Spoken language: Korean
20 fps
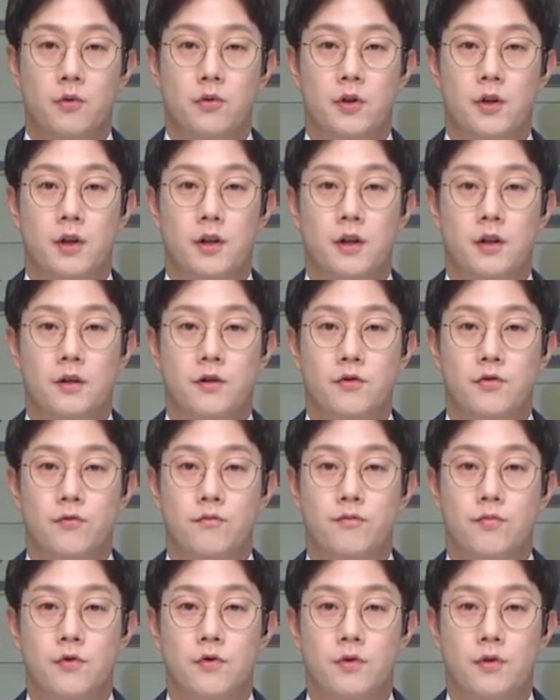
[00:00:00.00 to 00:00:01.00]
오늘
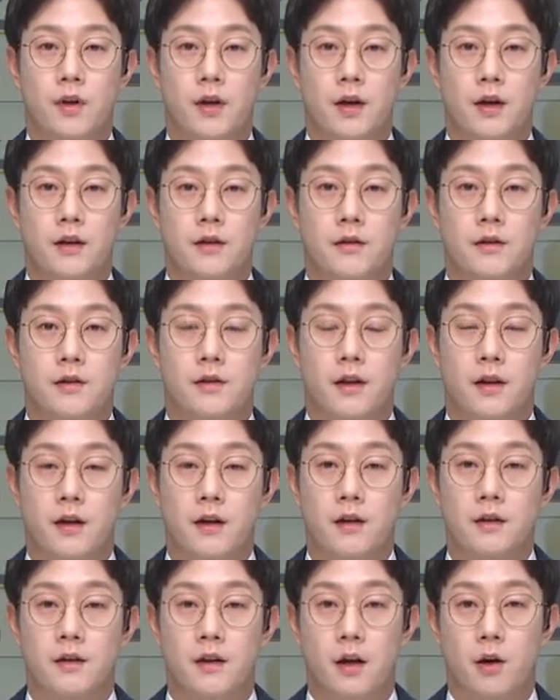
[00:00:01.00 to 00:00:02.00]
충북대
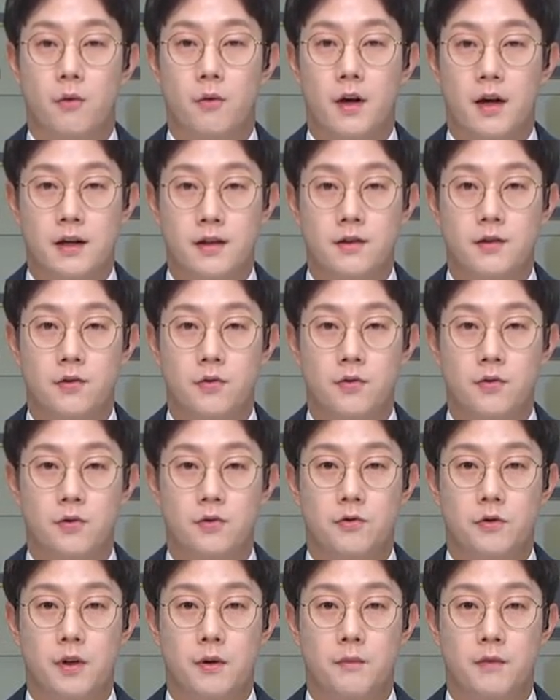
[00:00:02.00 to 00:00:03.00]
의대 내과 한정호
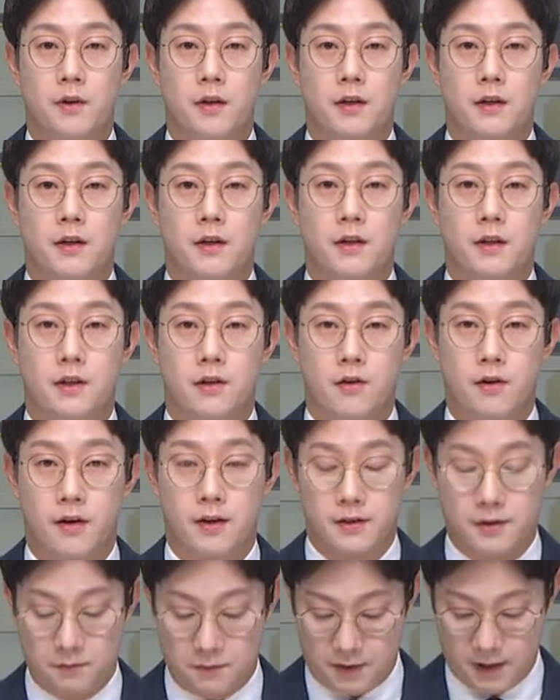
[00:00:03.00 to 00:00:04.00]
교수와 함께 이야기
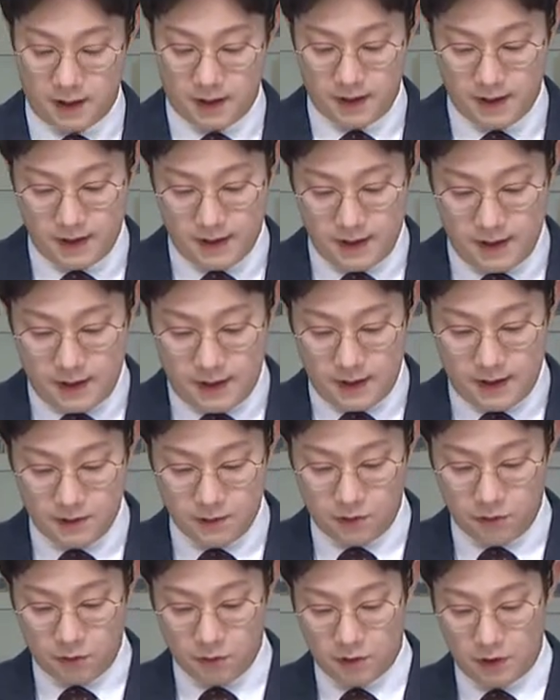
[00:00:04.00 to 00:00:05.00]
이어가겠습니다.
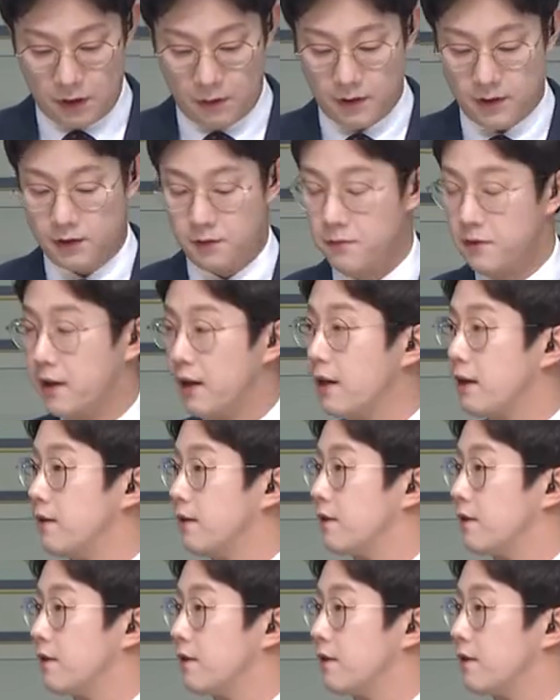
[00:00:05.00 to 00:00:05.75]
한정호 교수 나와 있습니다.